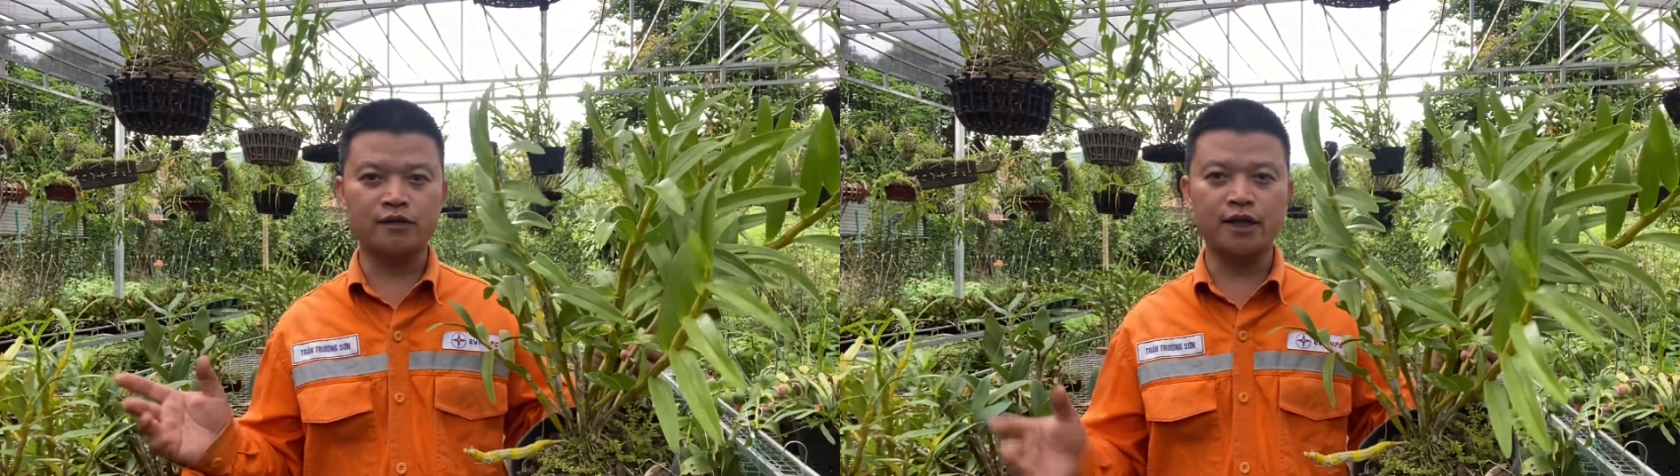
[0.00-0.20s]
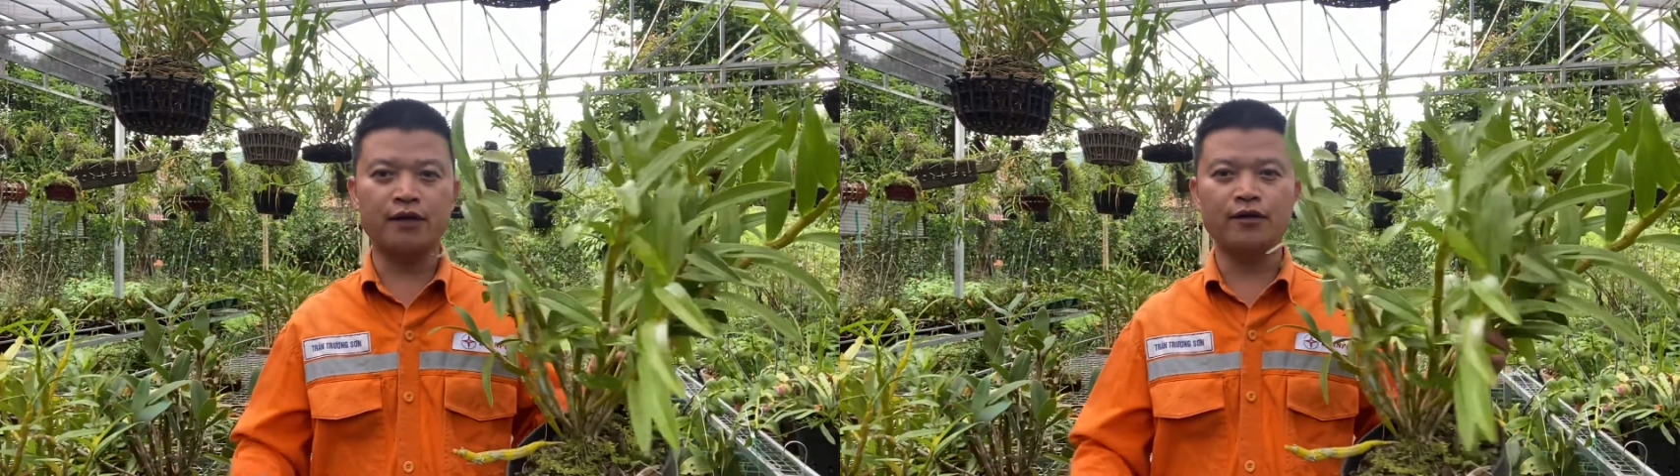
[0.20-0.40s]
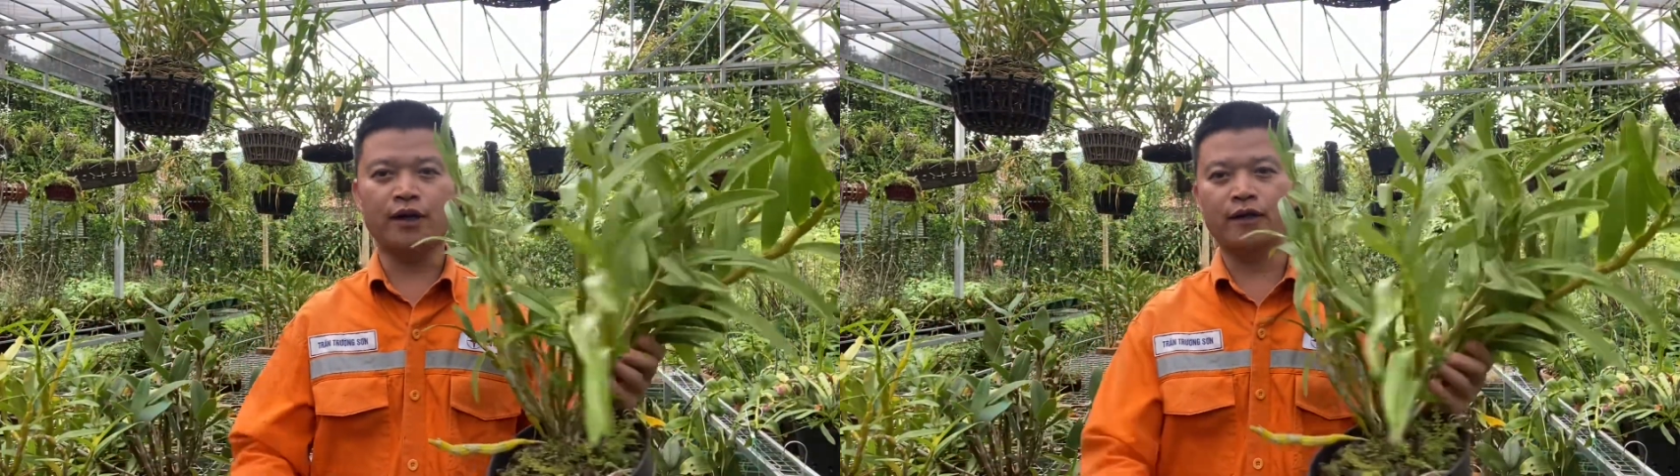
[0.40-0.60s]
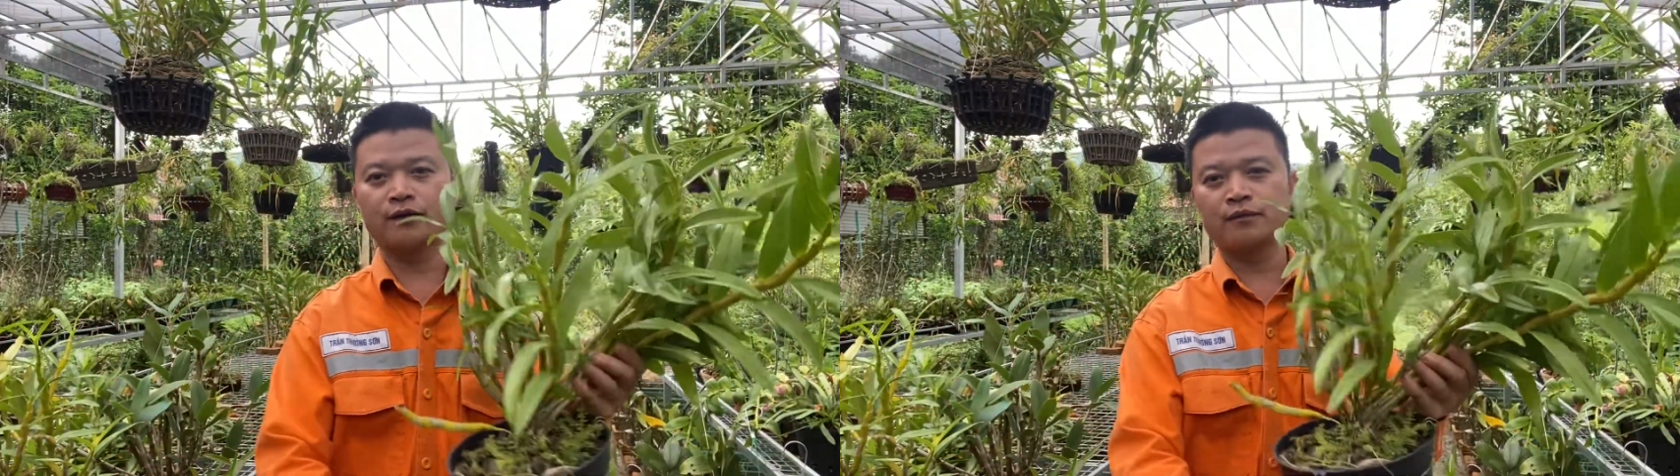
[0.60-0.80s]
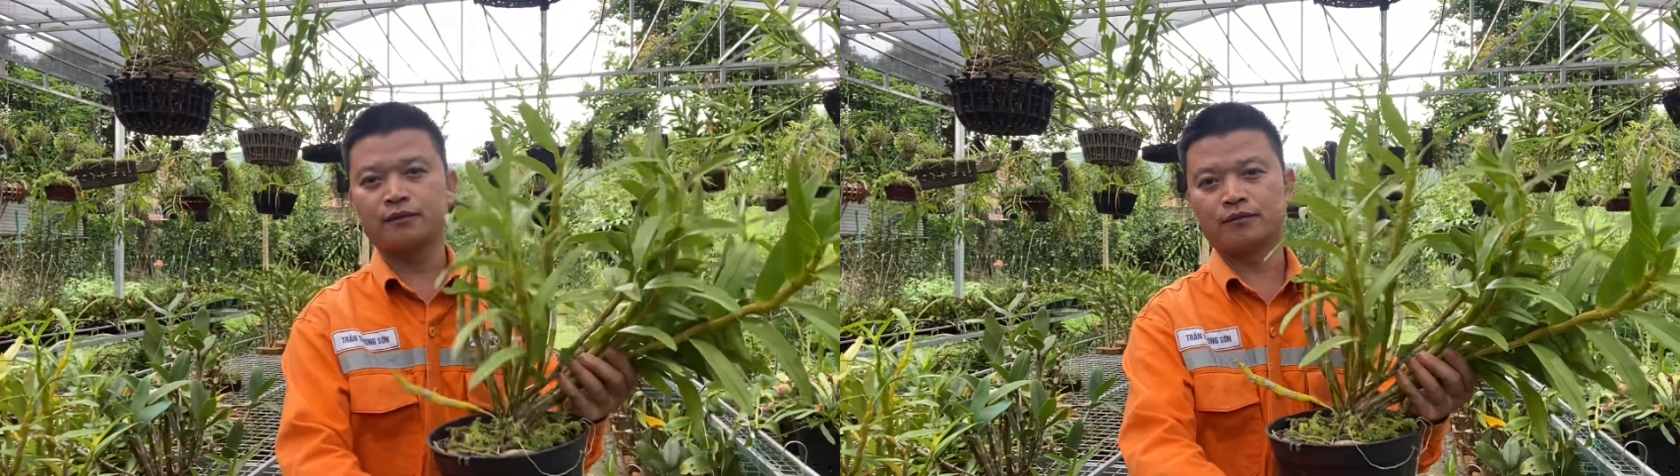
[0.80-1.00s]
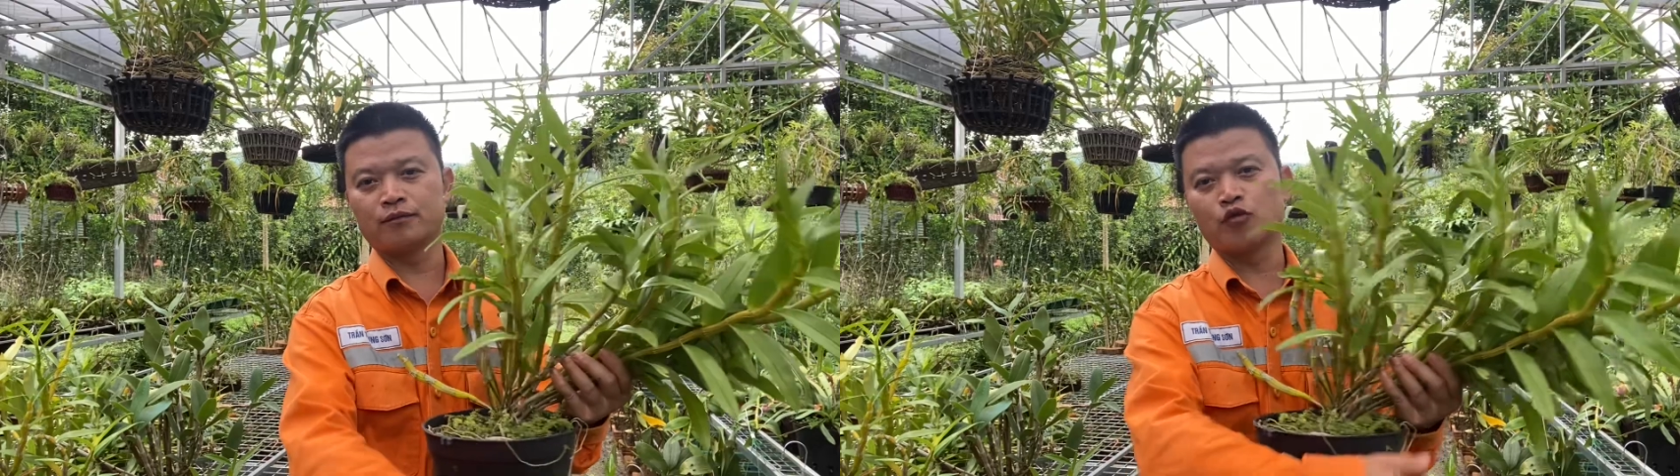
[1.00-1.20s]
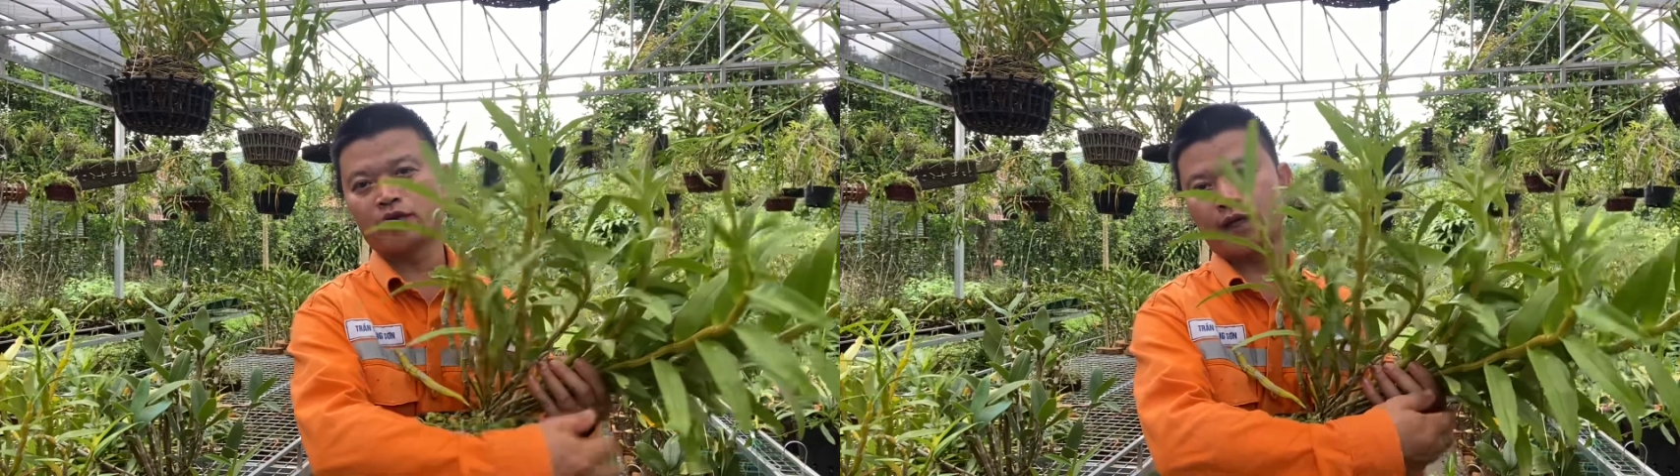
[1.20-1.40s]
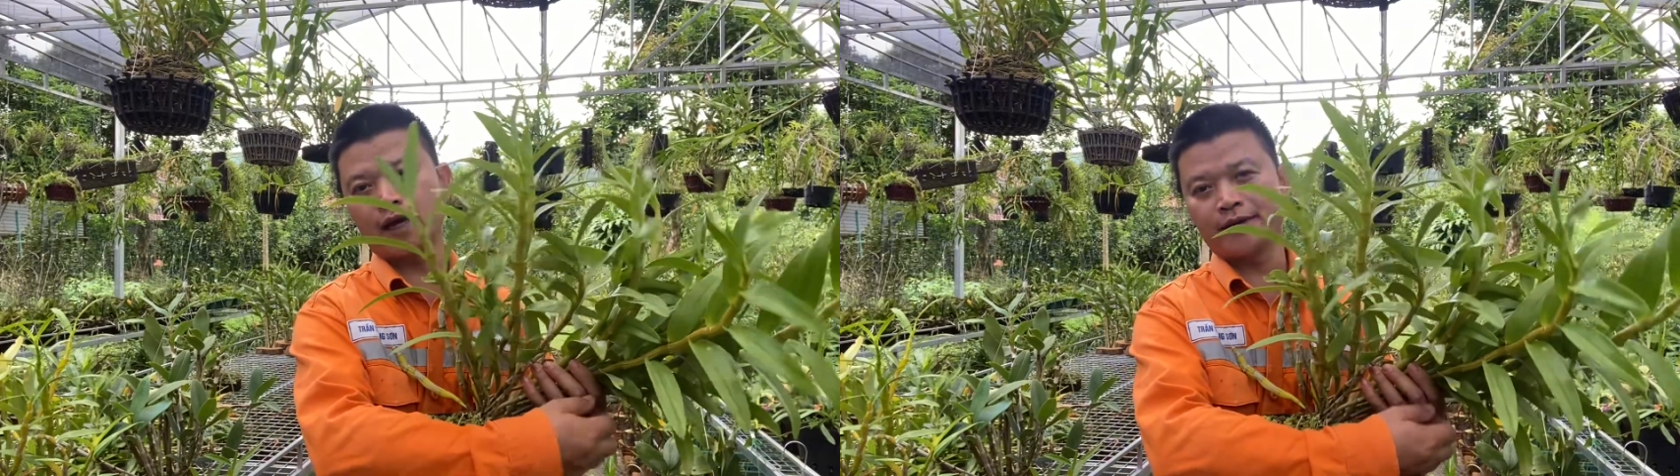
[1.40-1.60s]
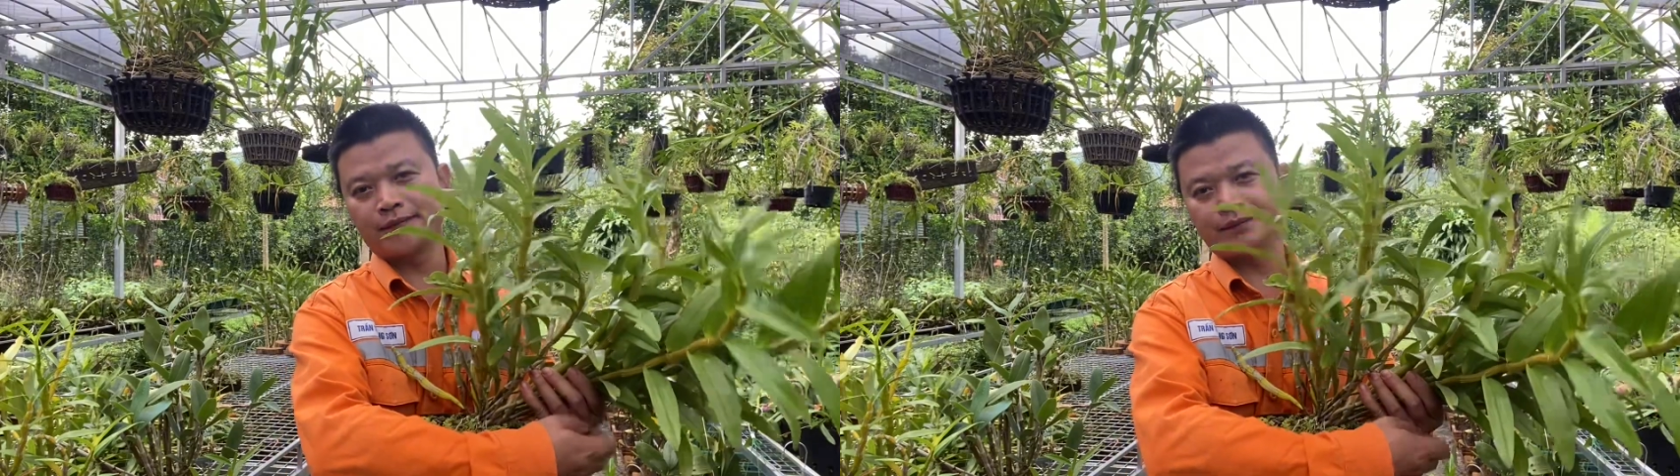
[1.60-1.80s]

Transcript: sen nó ăn bộ rễ